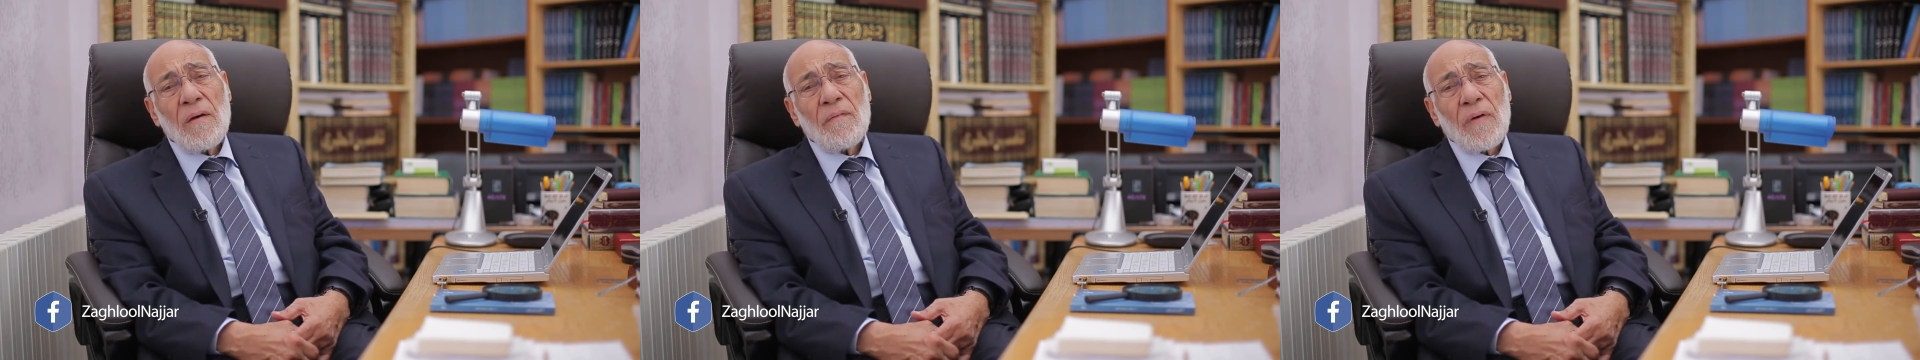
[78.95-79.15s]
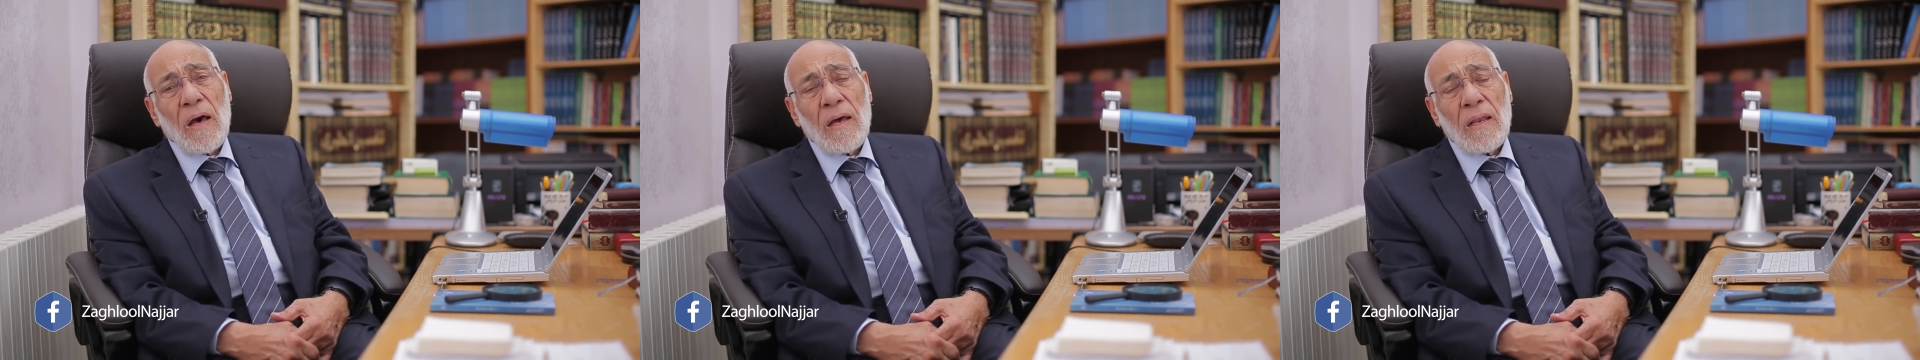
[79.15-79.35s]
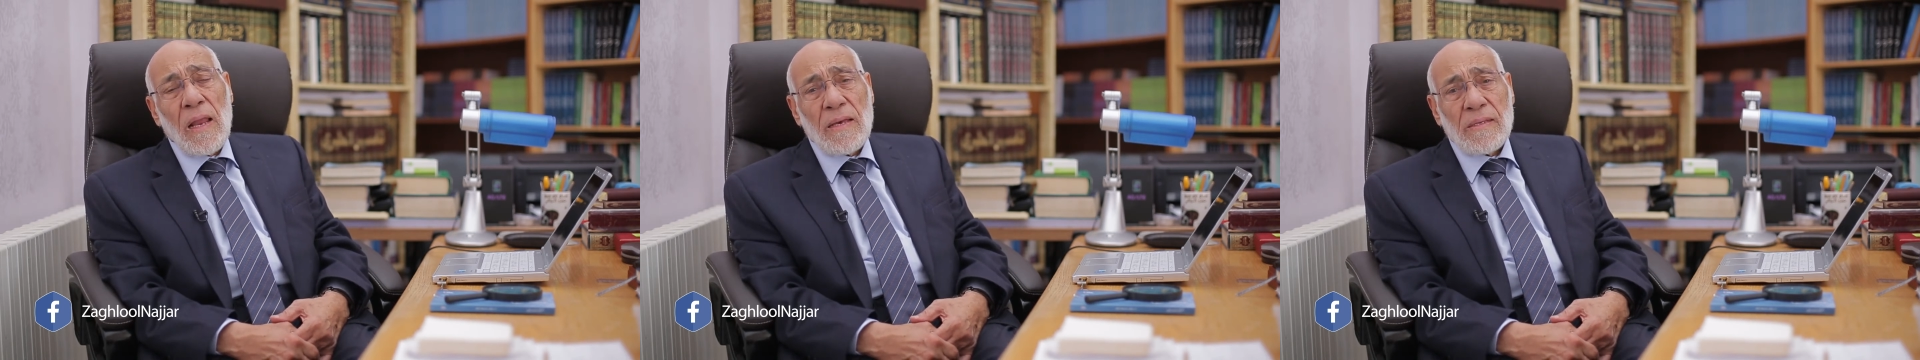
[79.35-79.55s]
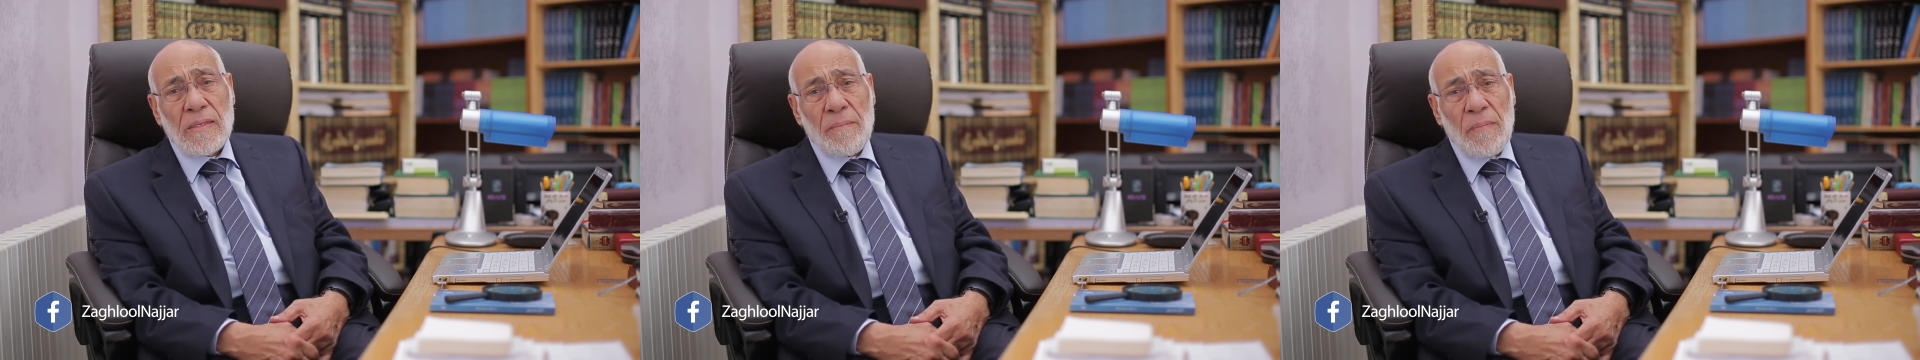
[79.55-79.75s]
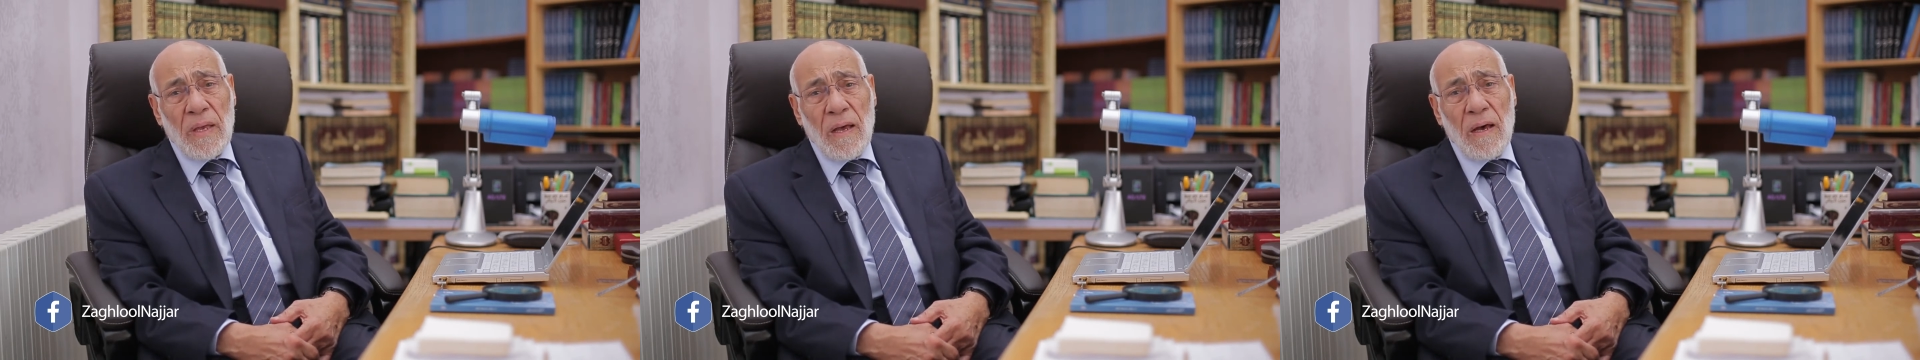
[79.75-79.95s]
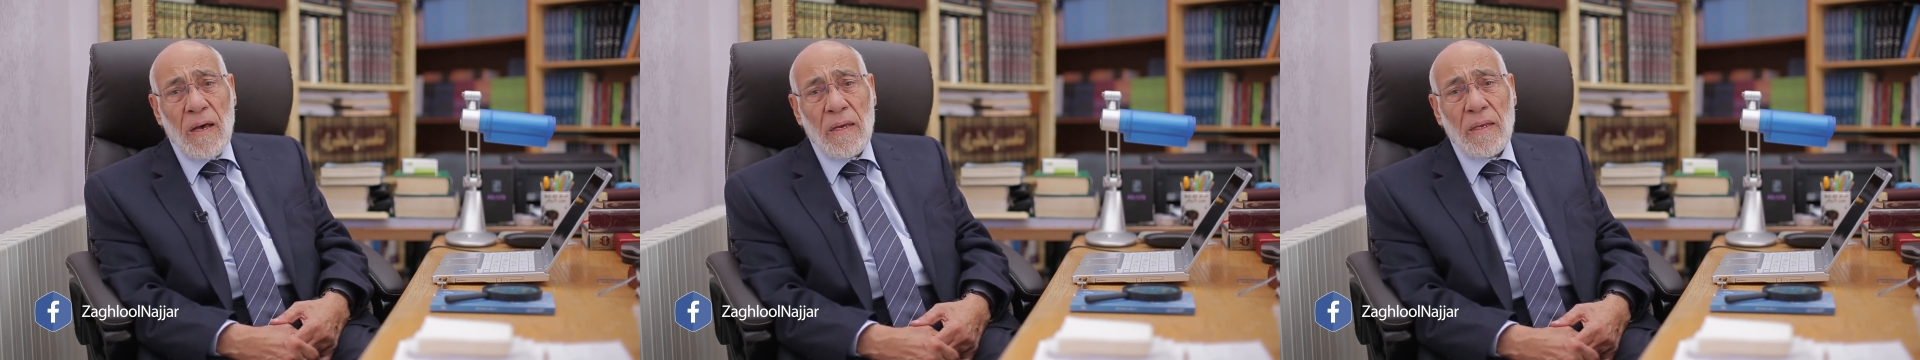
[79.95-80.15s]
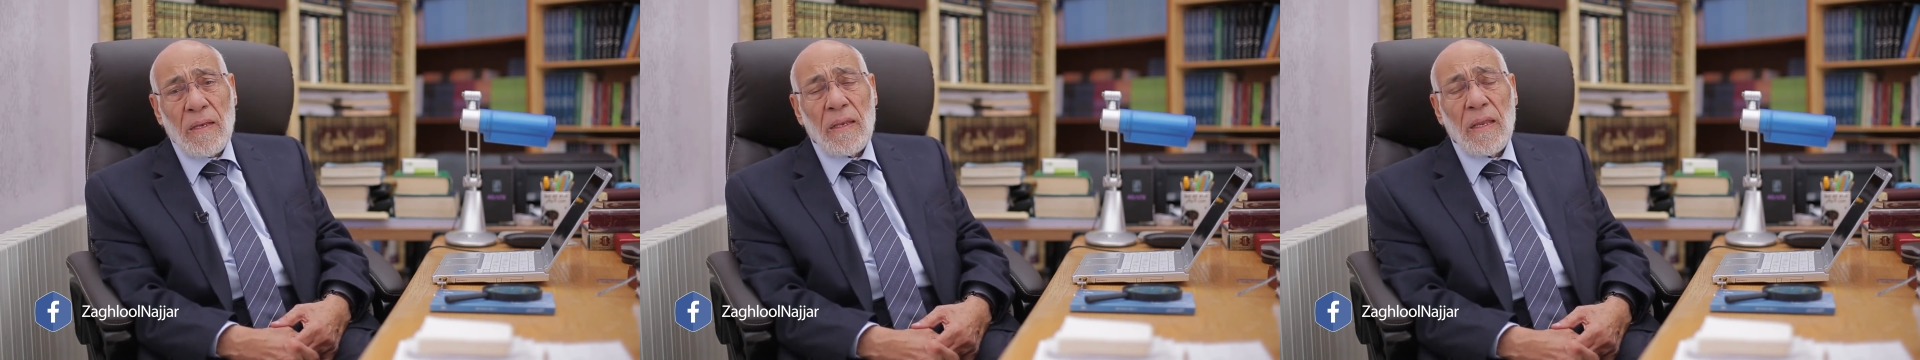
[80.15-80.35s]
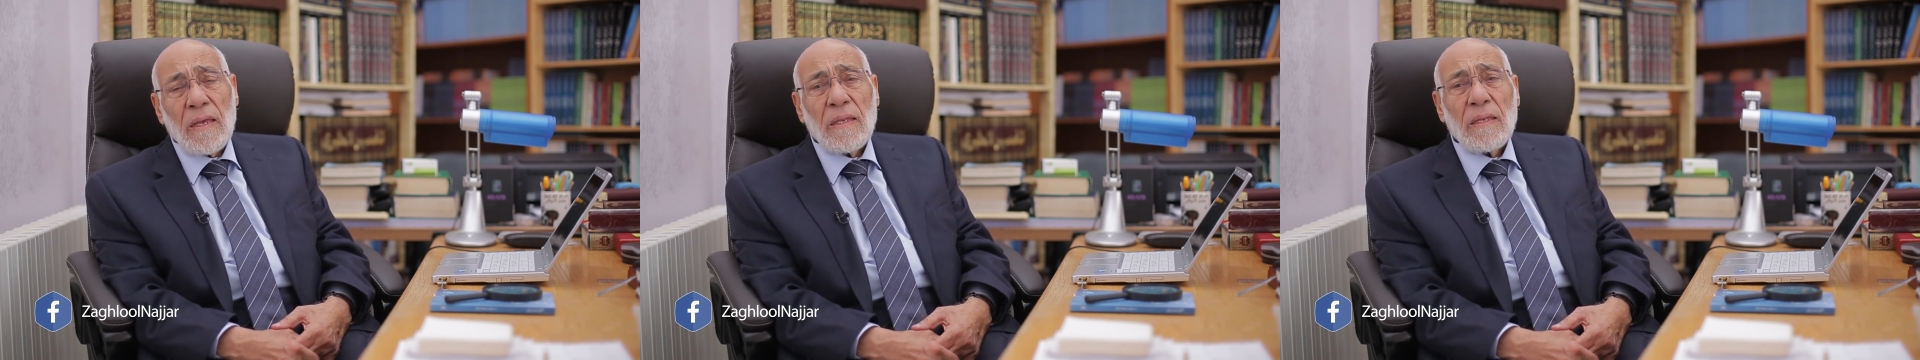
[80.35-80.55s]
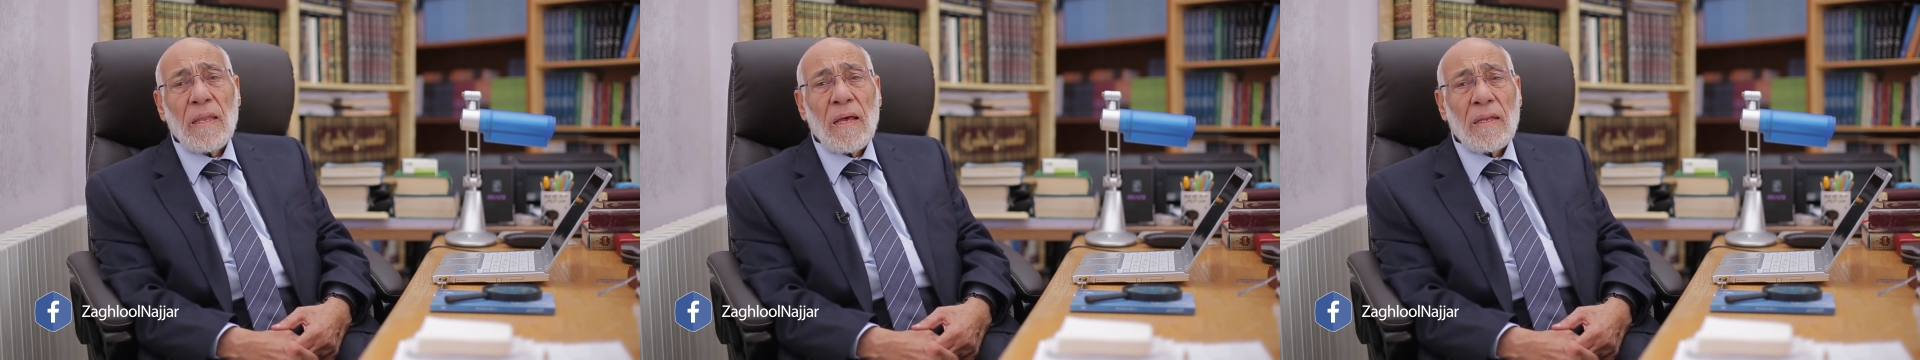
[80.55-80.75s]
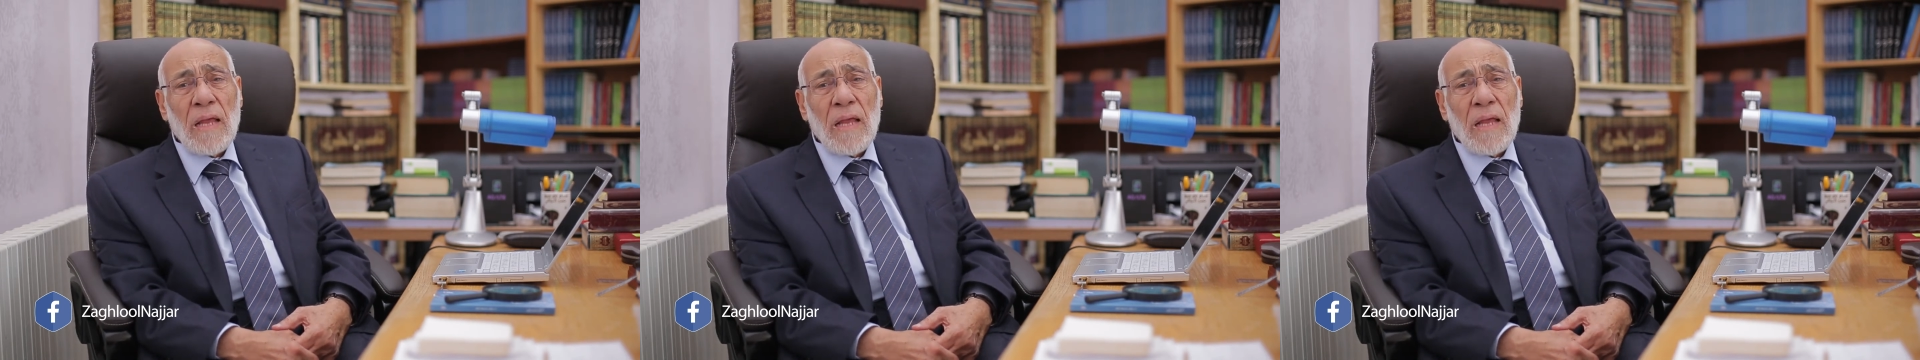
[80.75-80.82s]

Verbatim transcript: فقال عز من قائل انا